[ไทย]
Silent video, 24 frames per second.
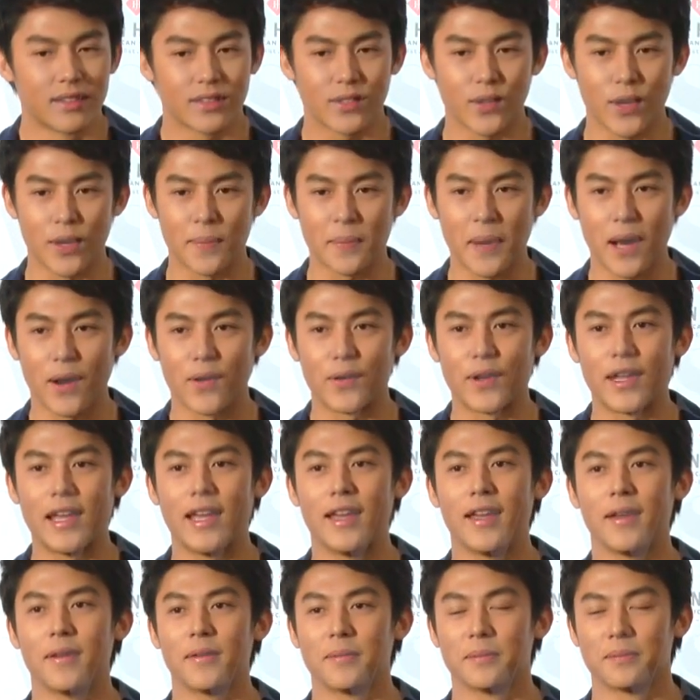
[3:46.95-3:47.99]
ยสวีทมากกว่า
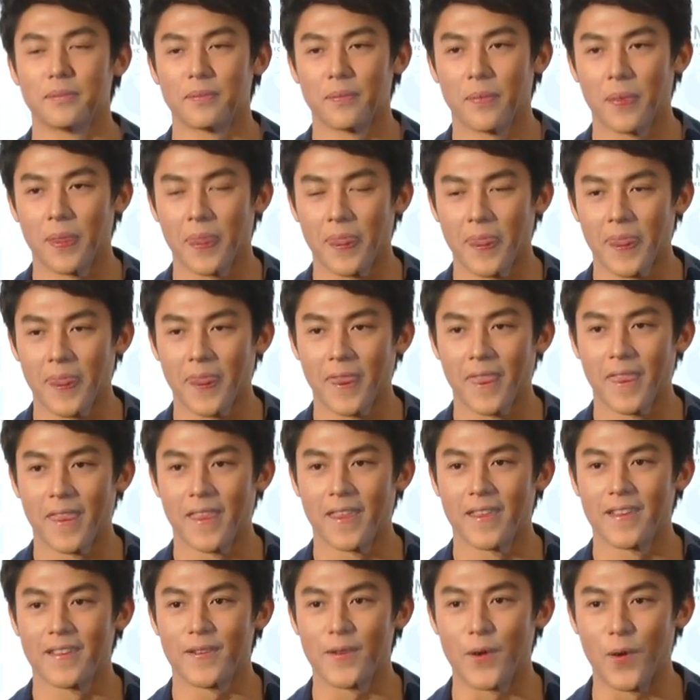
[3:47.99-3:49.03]
นี้
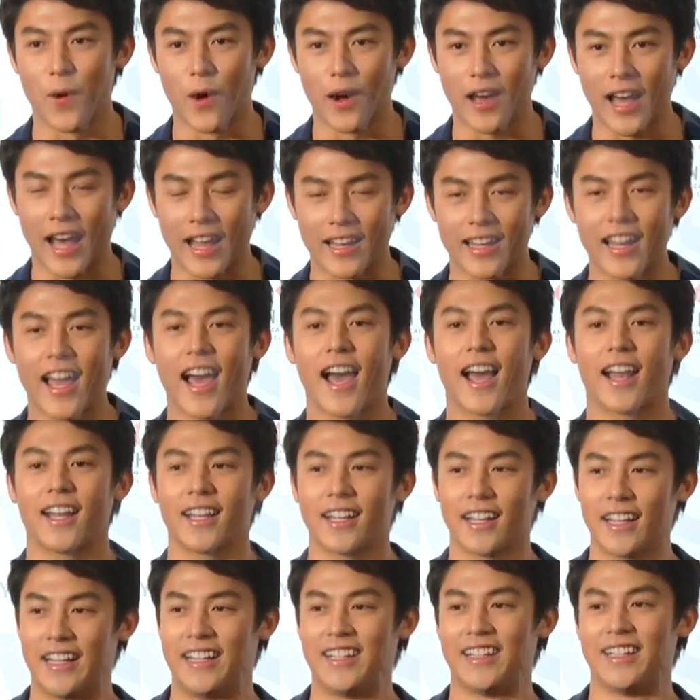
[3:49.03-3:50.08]
ดูโอกาสหน้าแล้
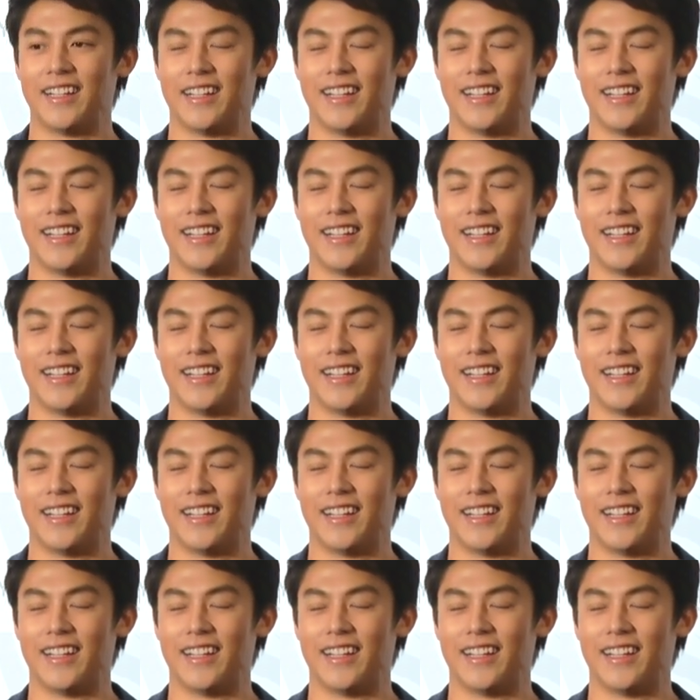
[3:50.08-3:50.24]
วกัน